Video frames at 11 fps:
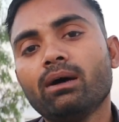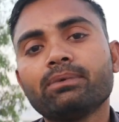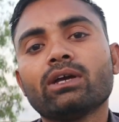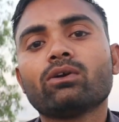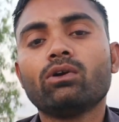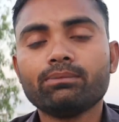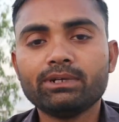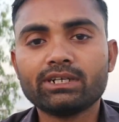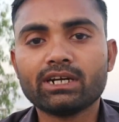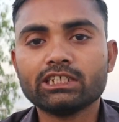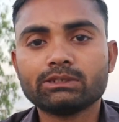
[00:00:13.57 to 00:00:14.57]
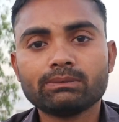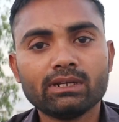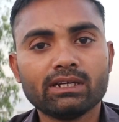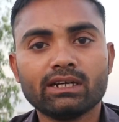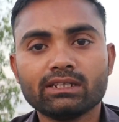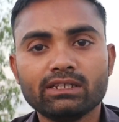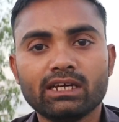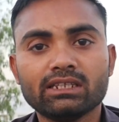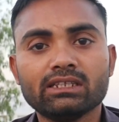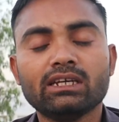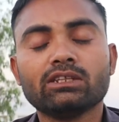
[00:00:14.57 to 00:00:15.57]
आपके अकाउंट में ट्रांसफ़र कर दी
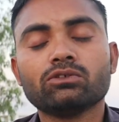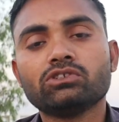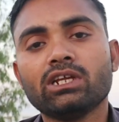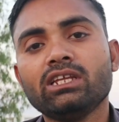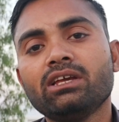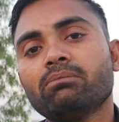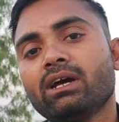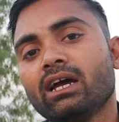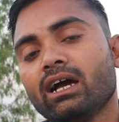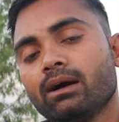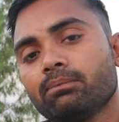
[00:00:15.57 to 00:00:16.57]
जाती है तो चलिए मैं